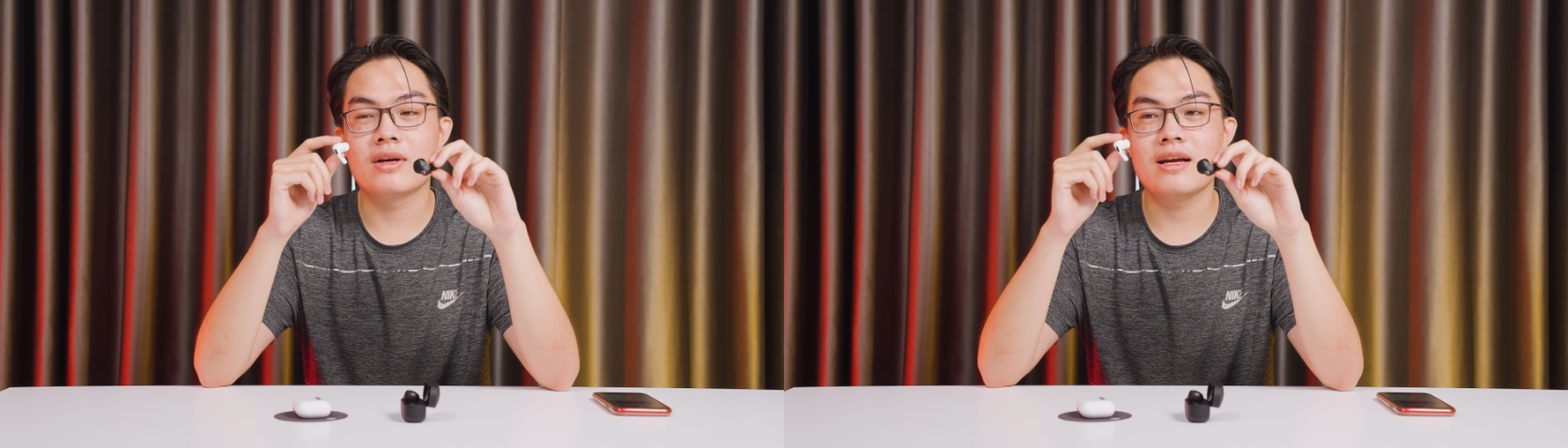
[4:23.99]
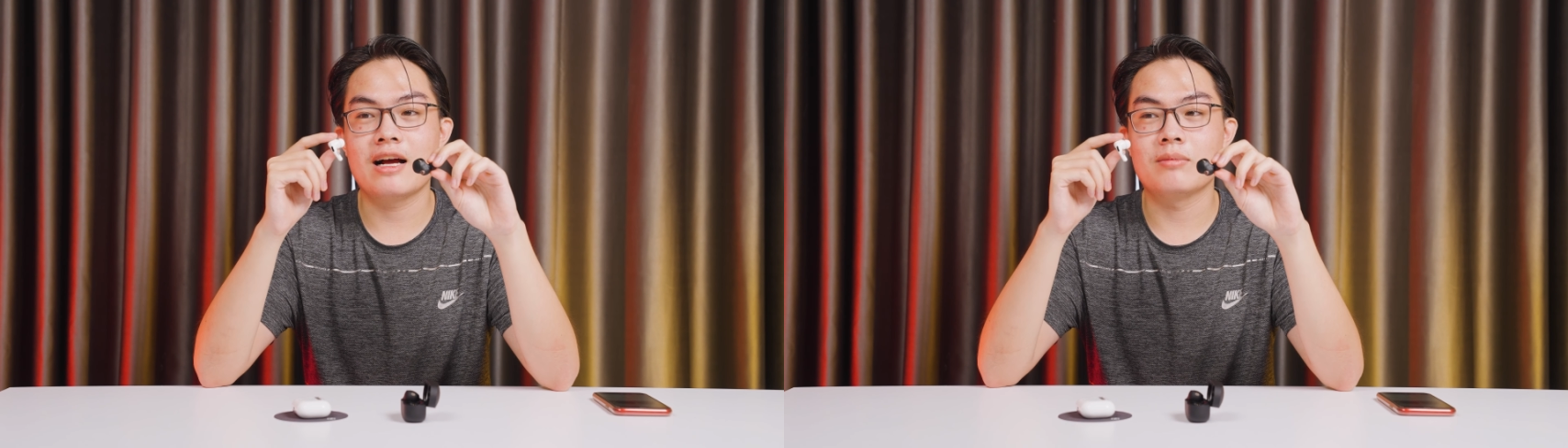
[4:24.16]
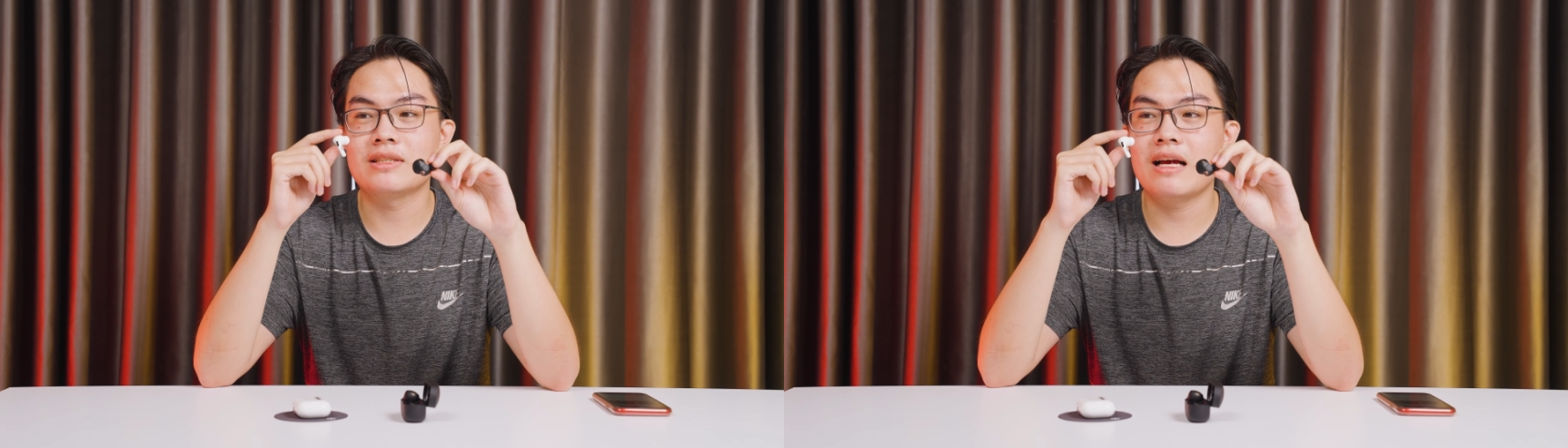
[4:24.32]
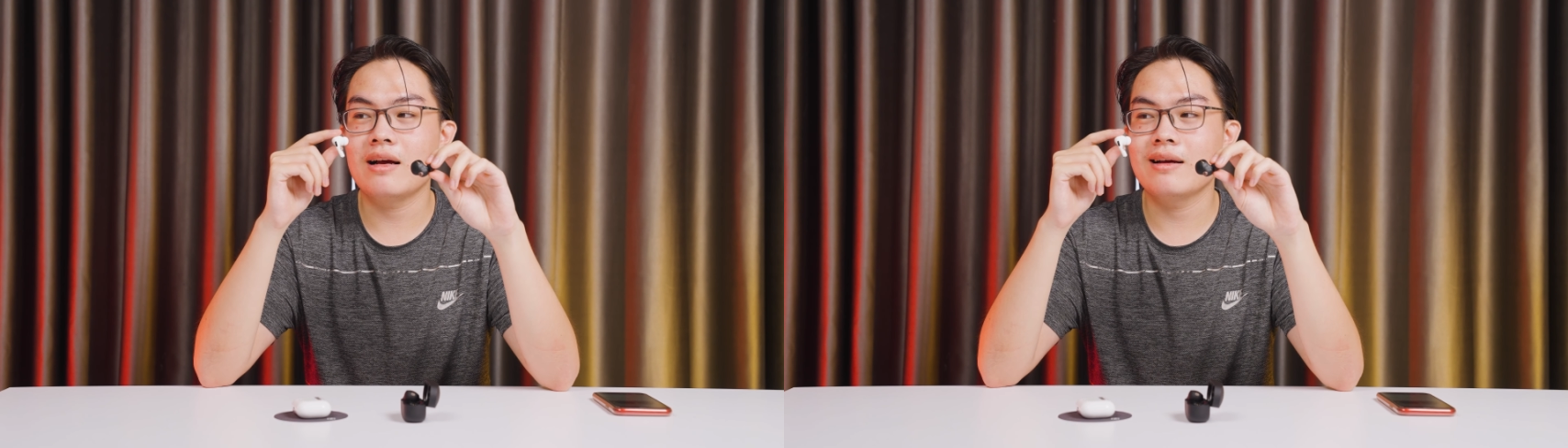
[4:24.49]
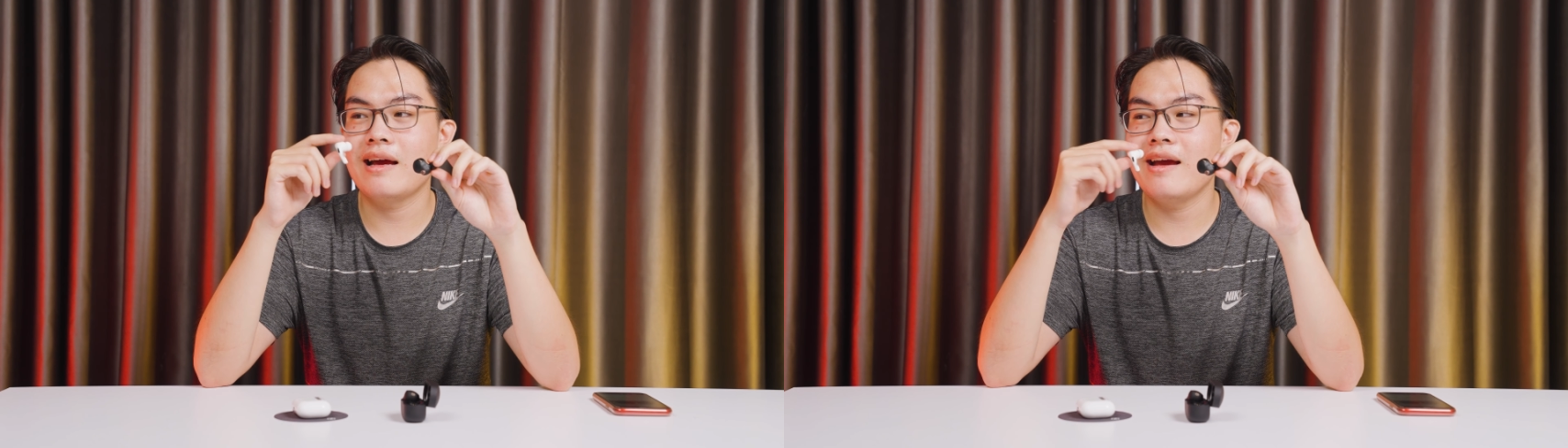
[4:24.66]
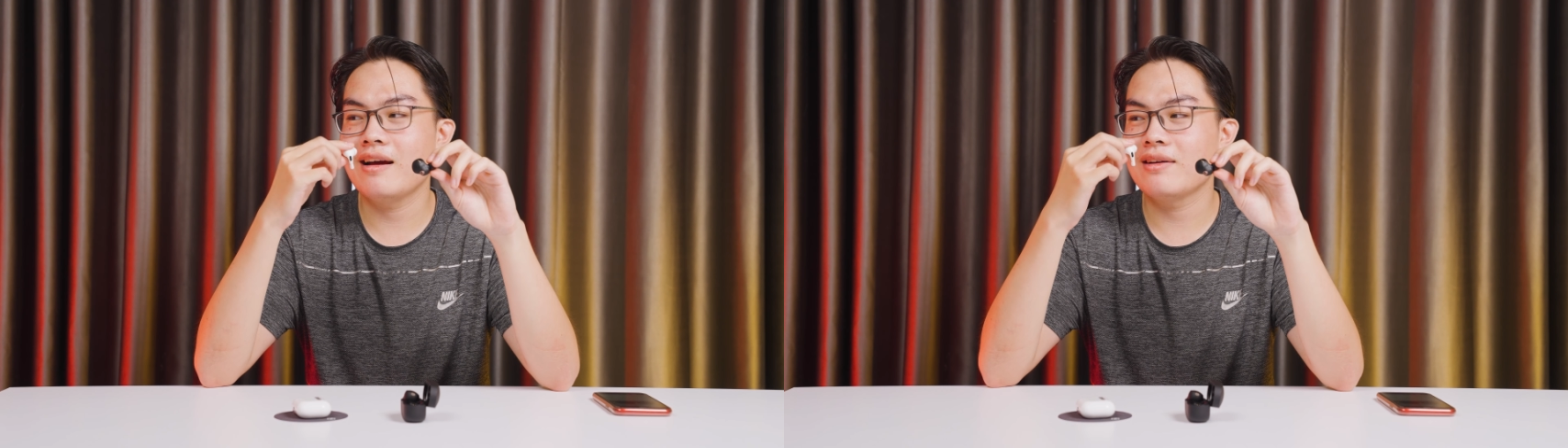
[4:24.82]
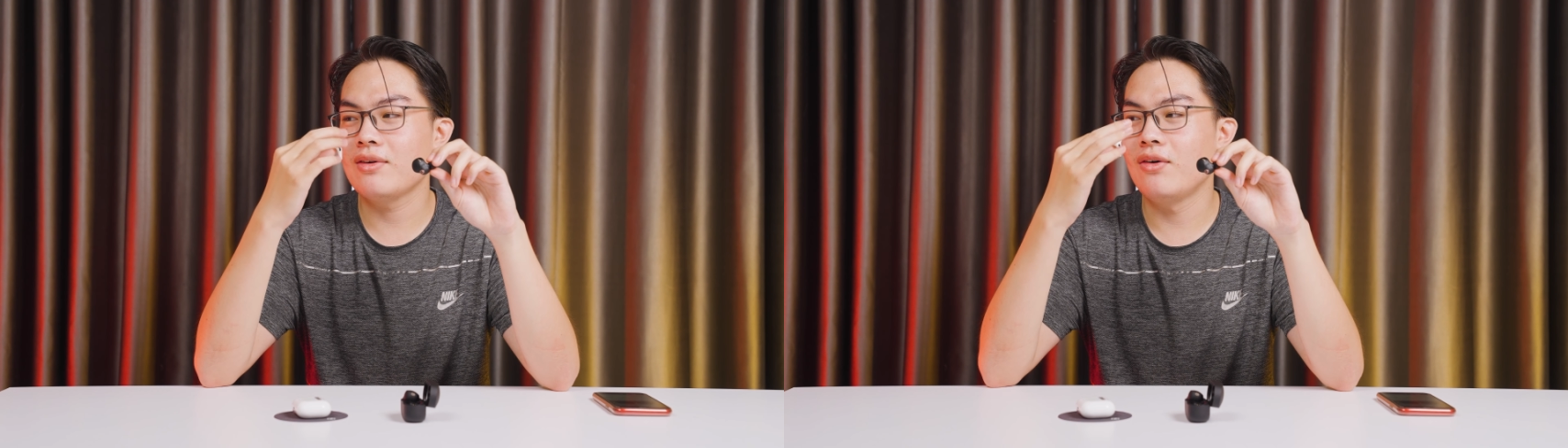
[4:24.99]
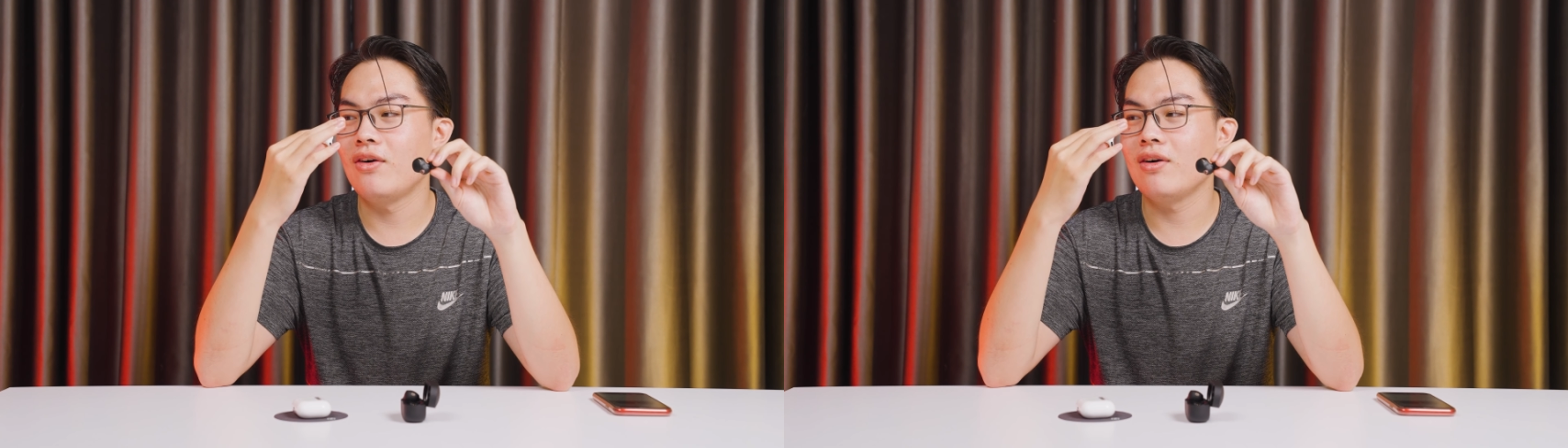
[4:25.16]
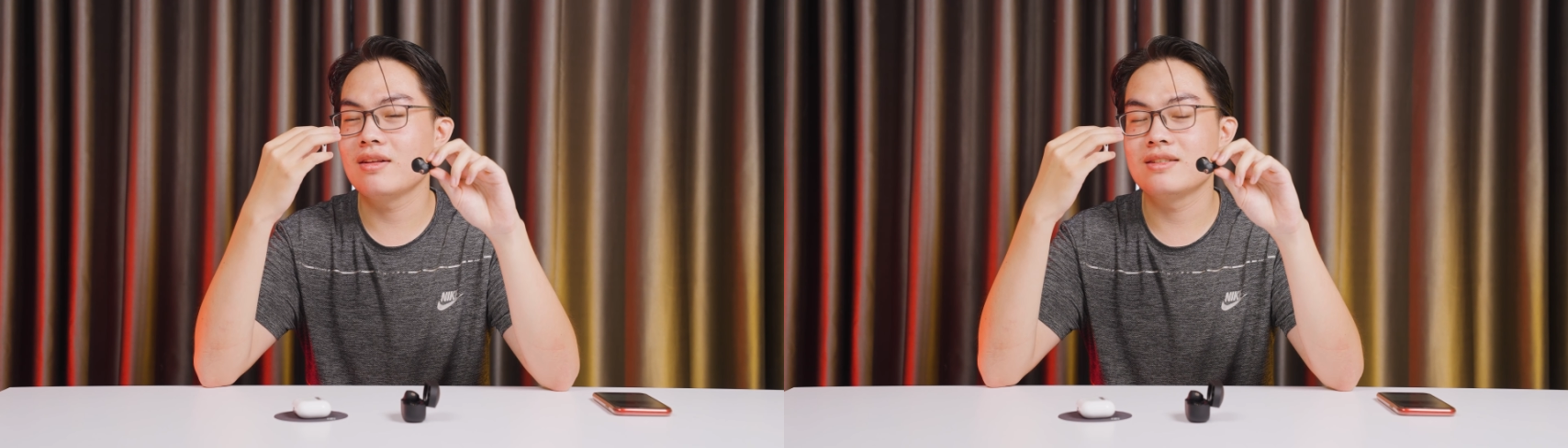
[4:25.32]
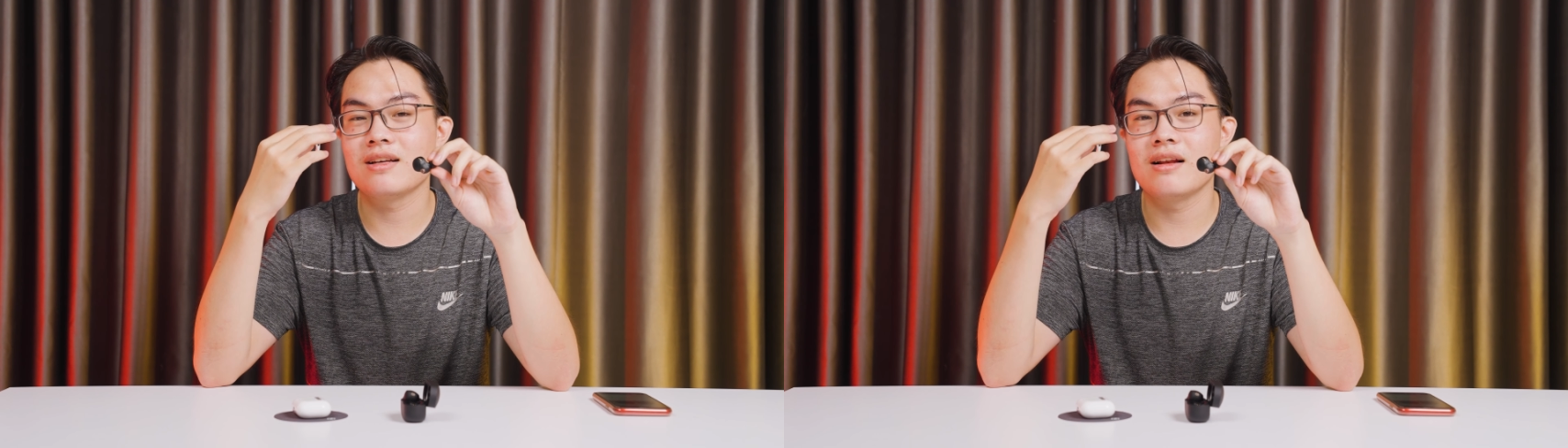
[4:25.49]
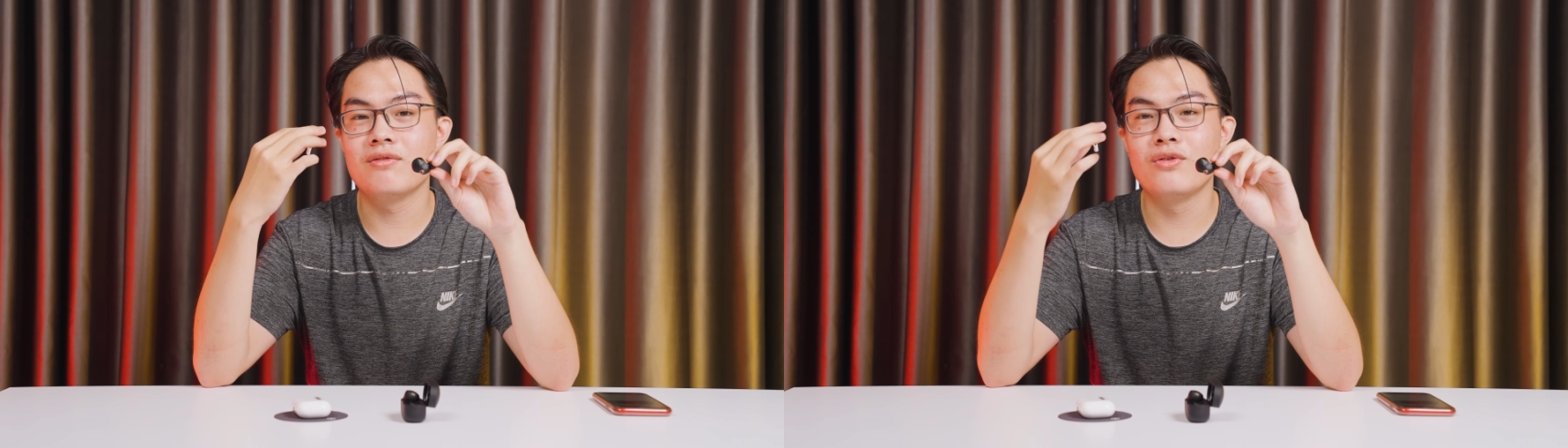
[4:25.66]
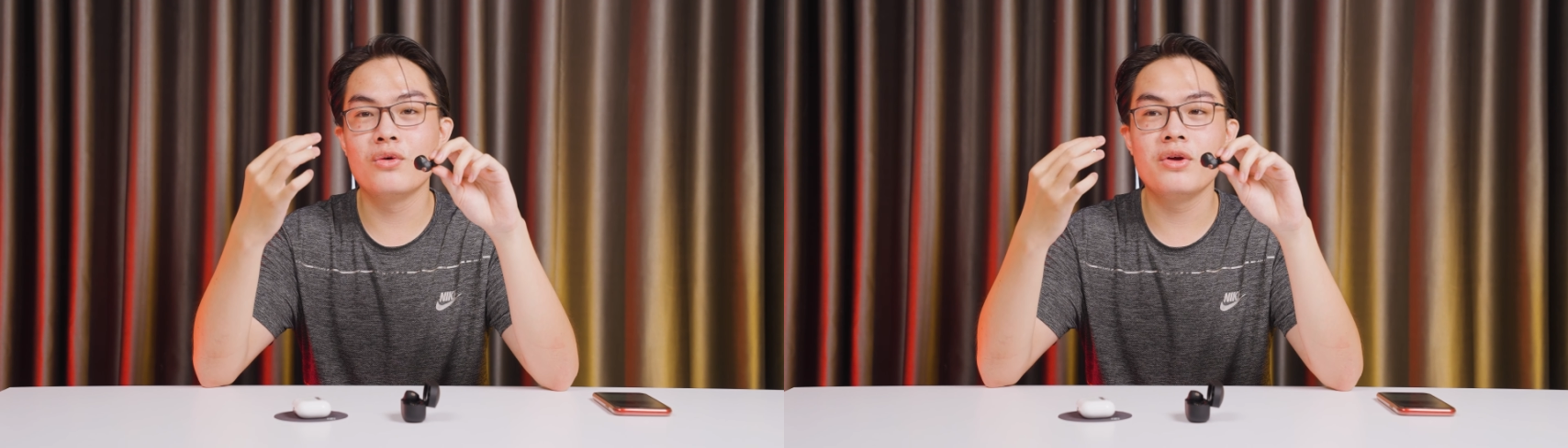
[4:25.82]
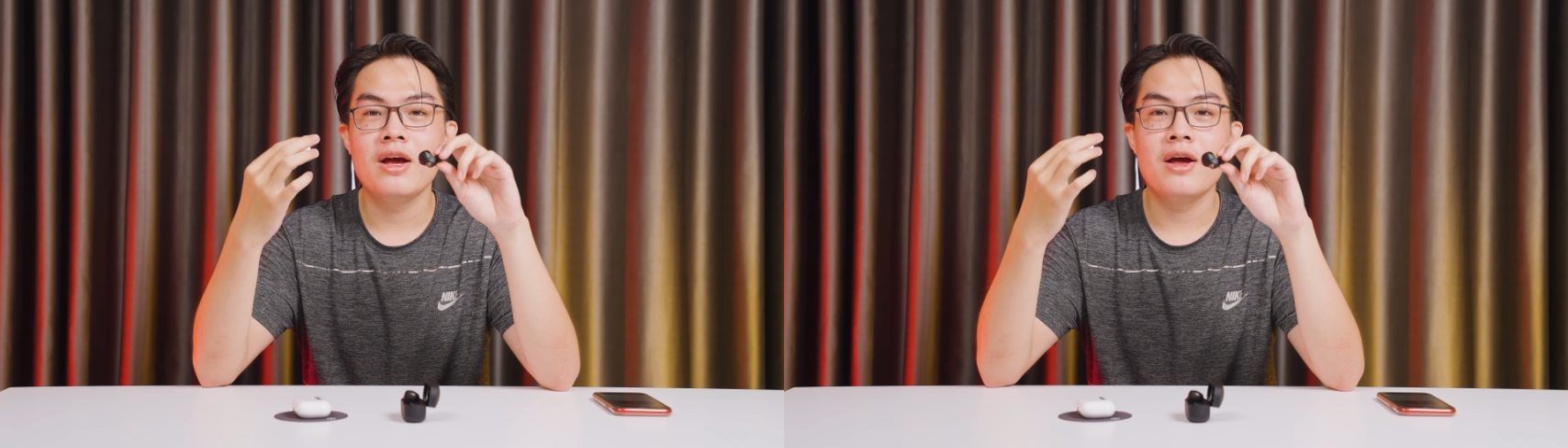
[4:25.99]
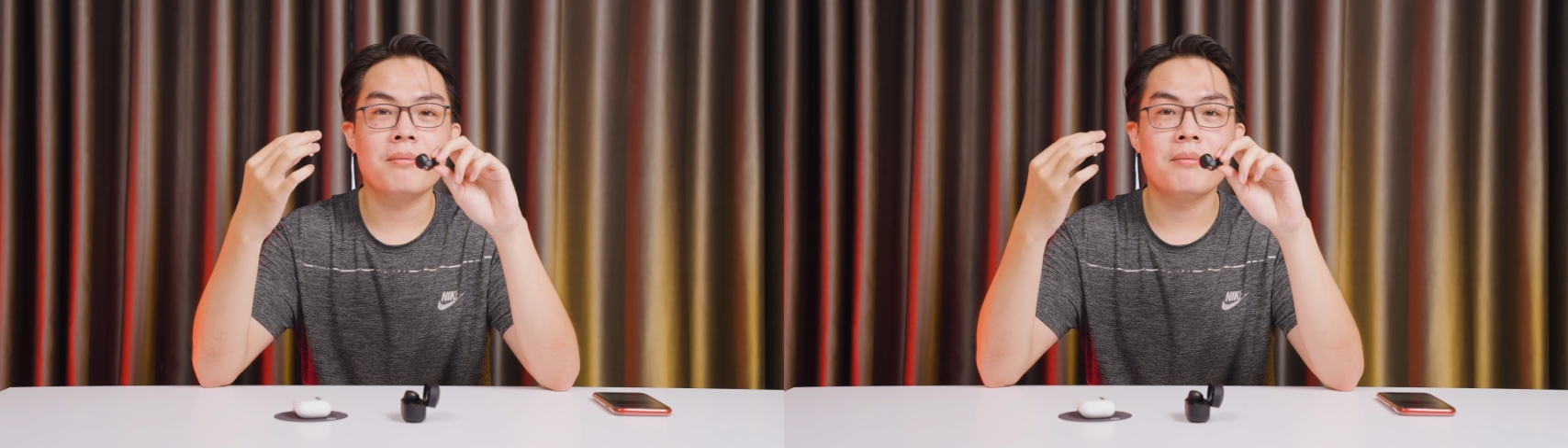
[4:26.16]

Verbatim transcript: cái cảm giác nghe nó thực sự là vui